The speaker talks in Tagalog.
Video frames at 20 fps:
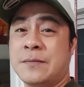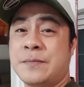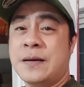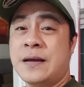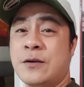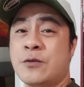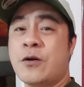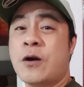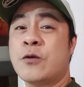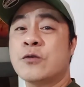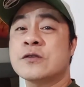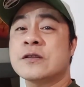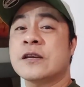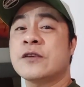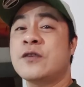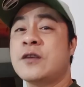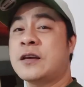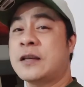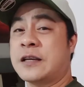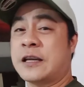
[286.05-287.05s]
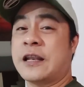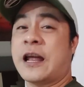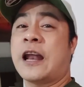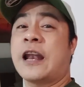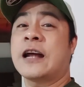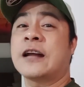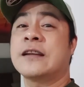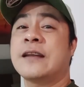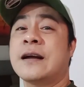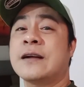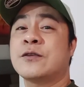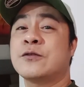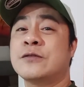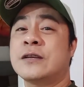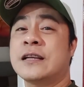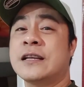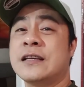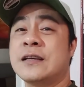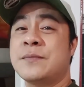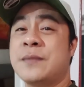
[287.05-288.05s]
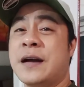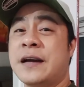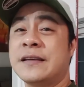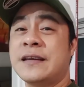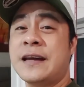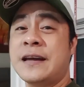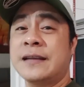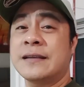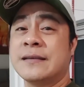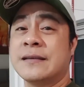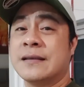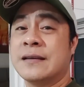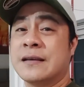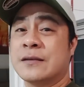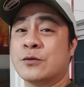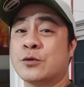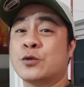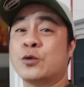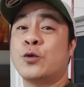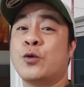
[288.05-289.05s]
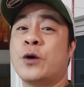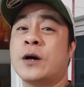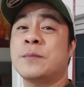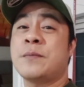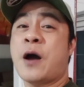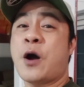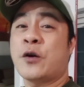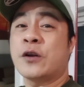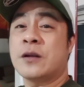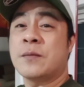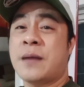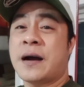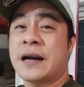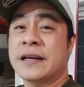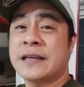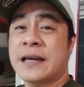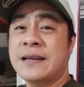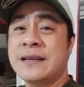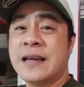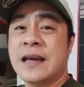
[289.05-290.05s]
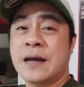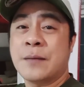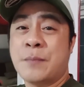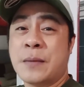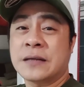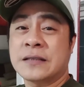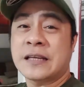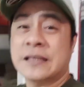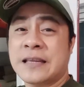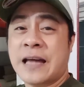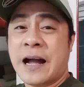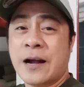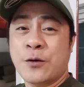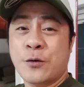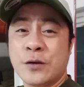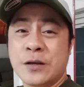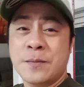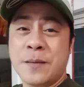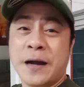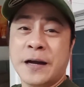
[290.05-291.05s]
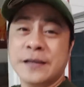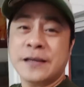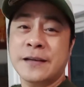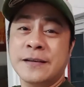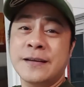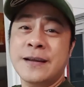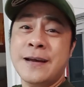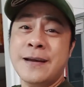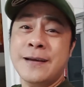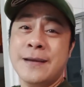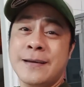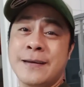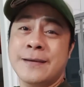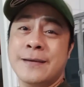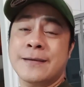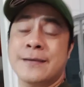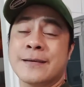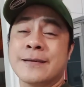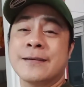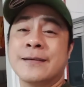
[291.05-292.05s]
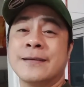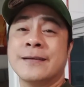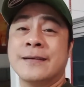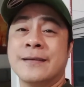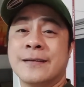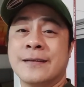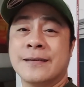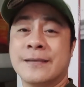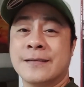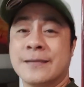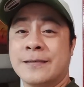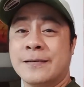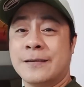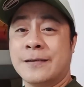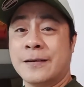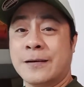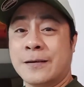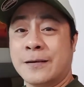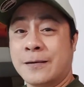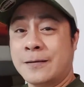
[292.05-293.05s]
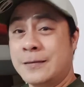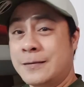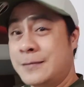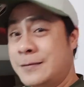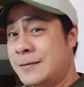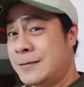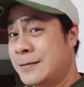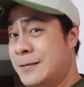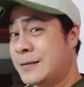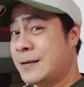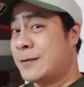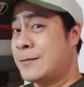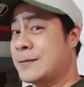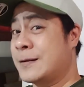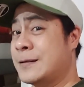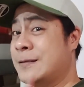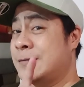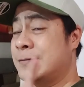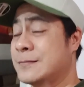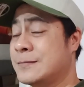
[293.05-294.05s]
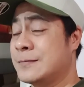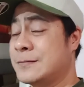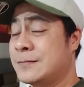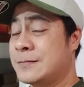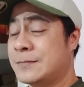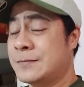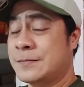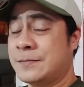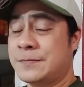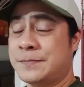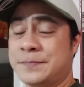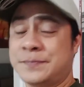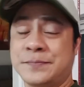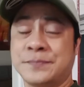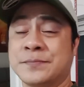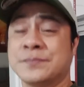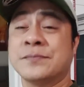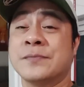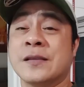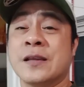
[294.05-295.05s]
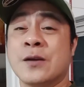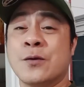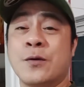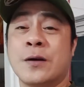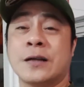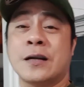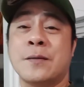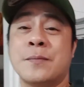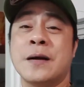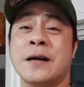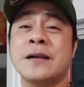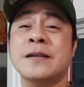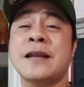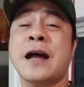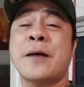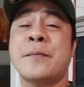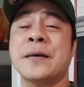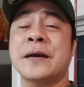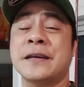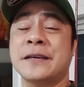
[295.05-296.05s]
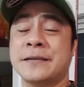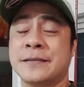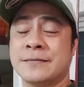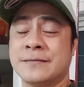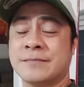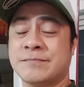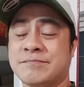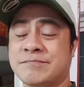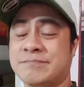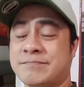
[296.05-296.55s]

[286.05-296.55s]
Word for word: Aba, ako ako sa'yo, ilalaglag ko na rin yung mga yan. Tutulungan ba ako ng mga yan? Magtatago yung mga yan, day. Oh, ah, gawa. Ah. Hmm, hmm. Huwag ka mang damay.